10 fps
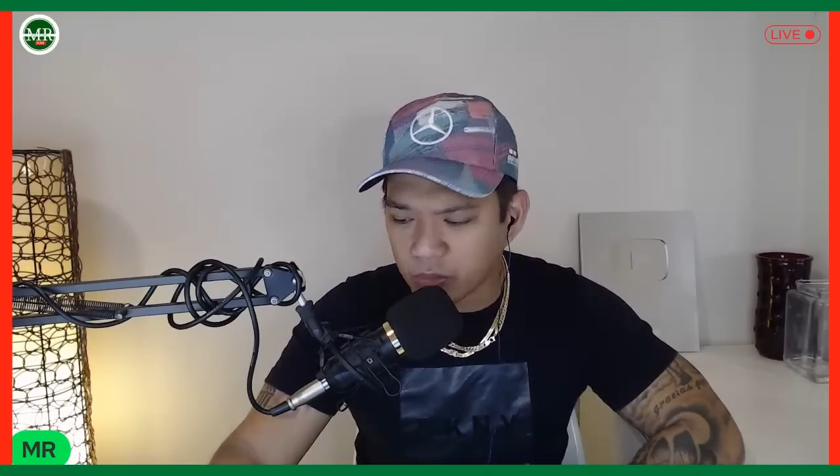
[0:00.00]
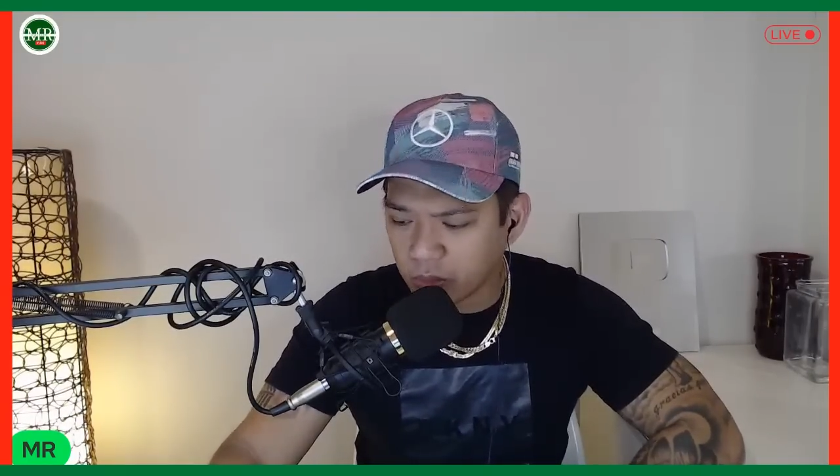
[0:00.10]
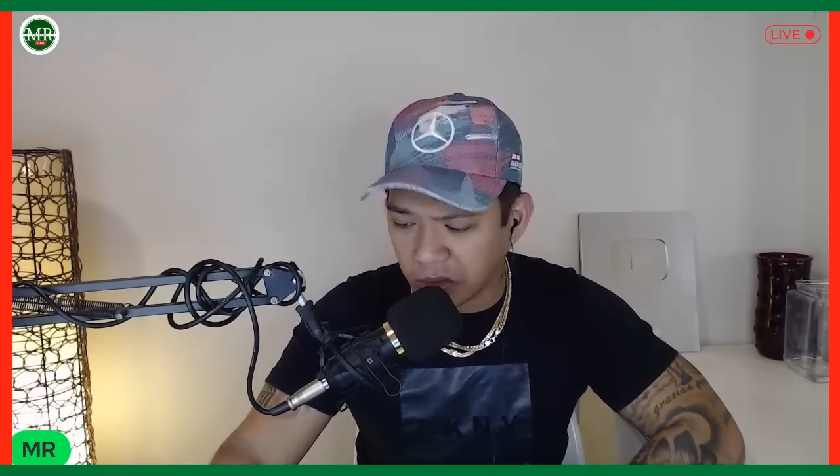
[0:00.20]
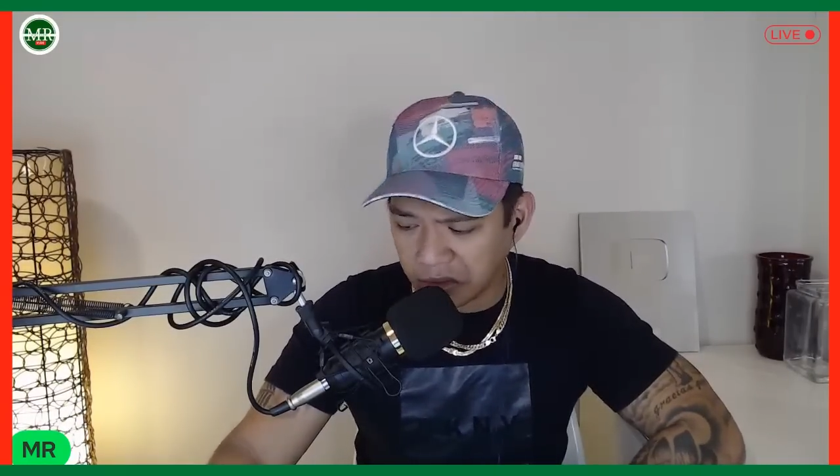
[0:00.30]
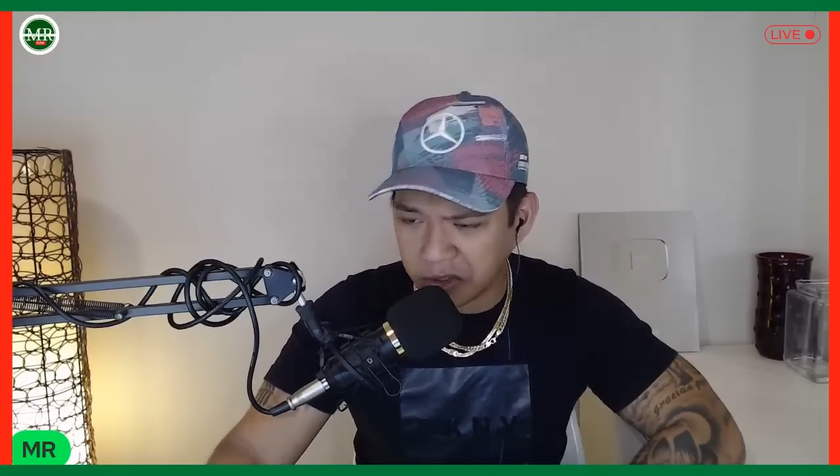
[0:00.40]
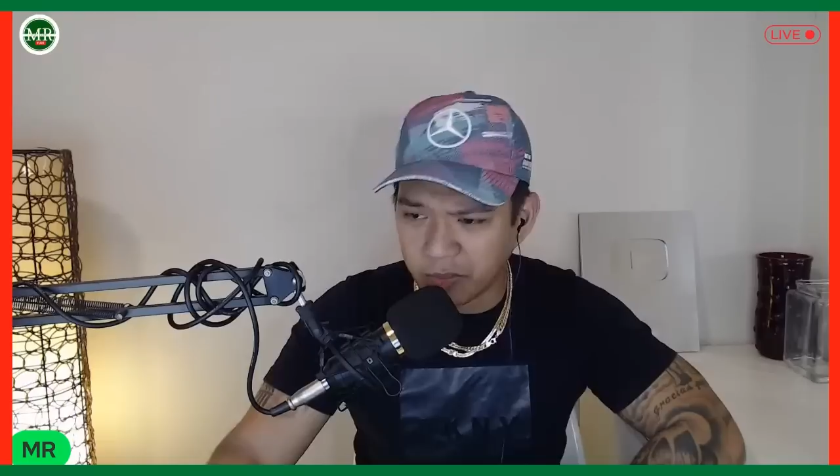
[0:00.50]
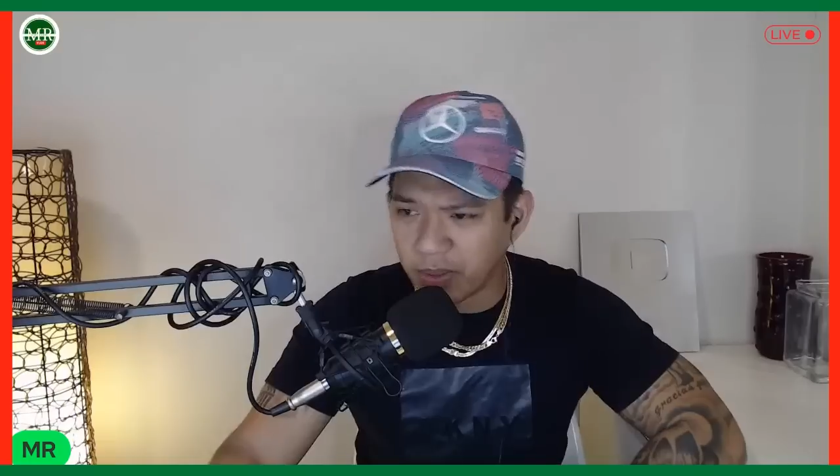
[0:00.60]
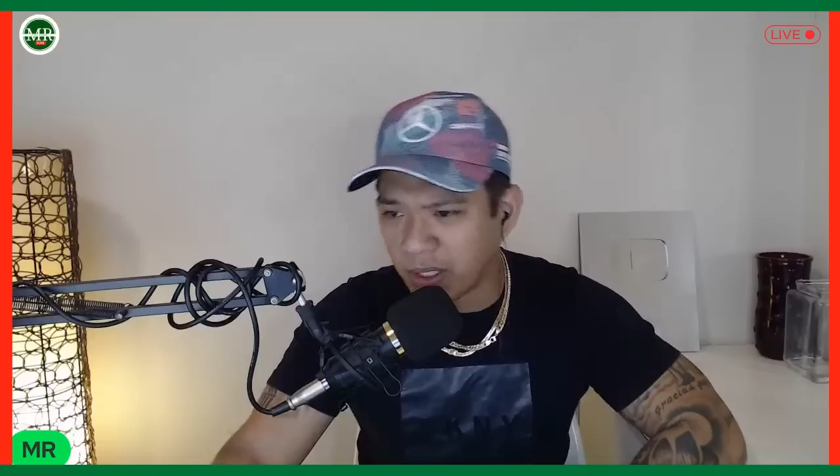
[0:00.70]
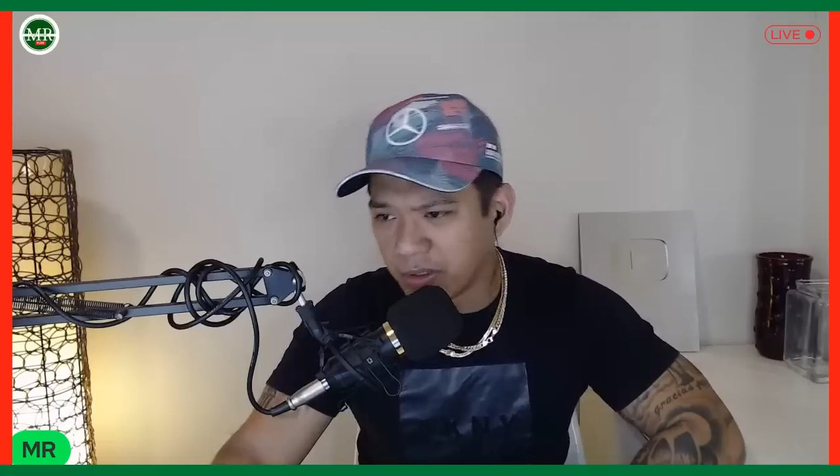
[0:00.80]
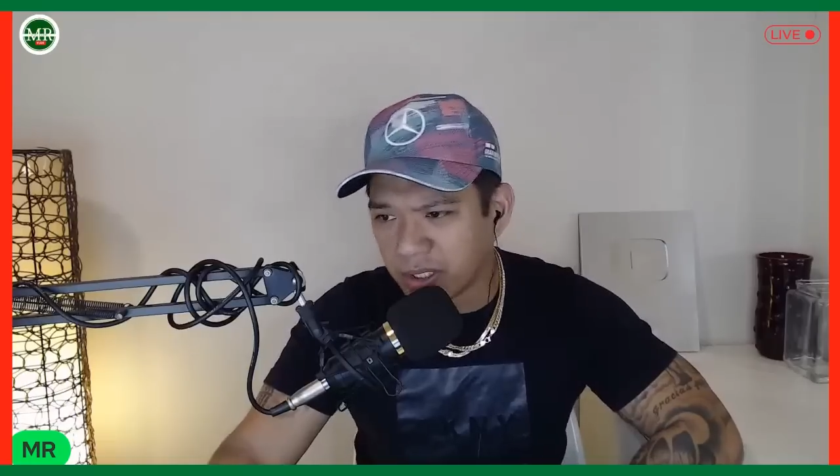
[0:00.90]
oh, hindi
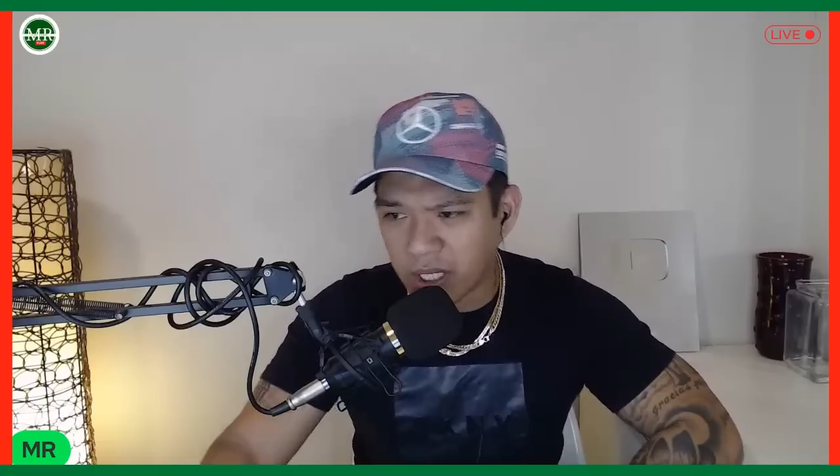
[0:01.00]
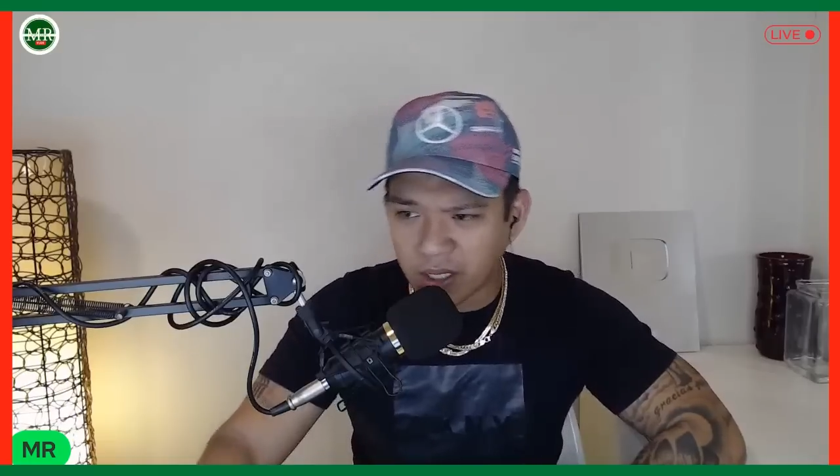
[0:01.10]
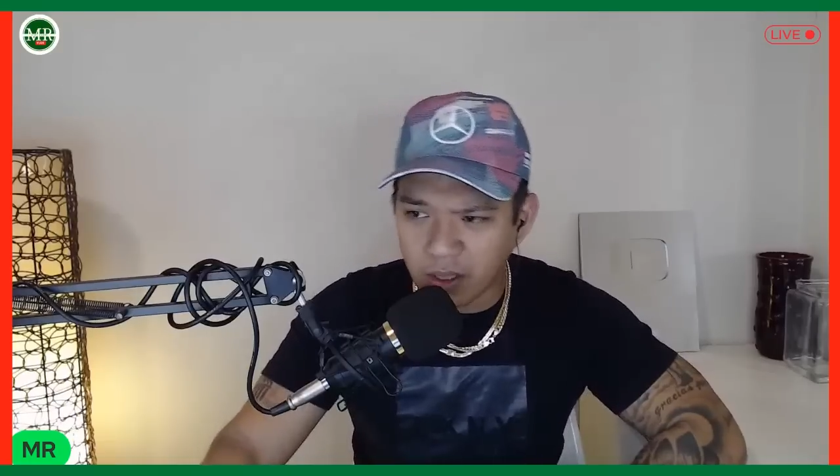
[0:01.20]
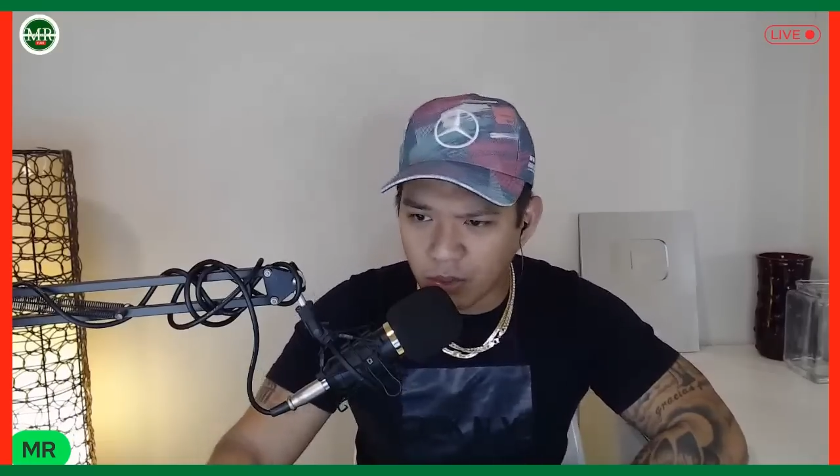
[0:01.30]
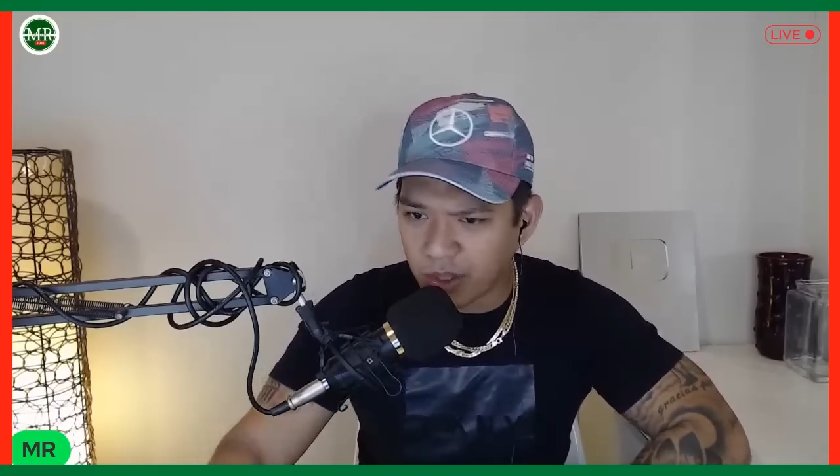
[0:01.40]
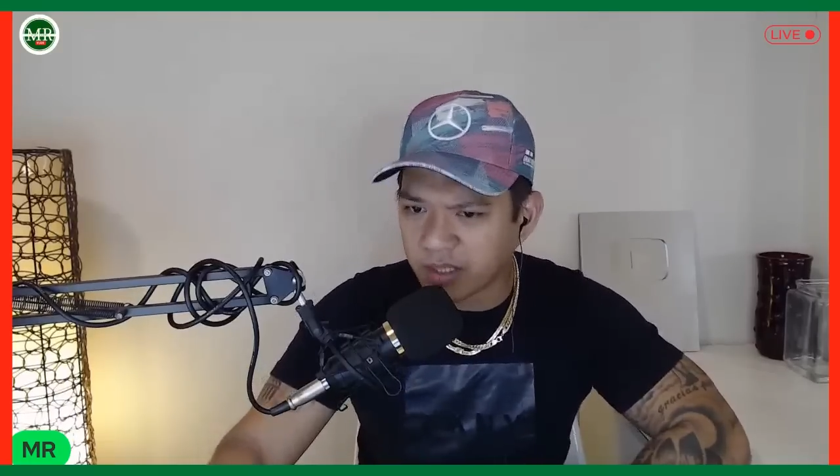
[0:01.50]
pa kayo nakakakuha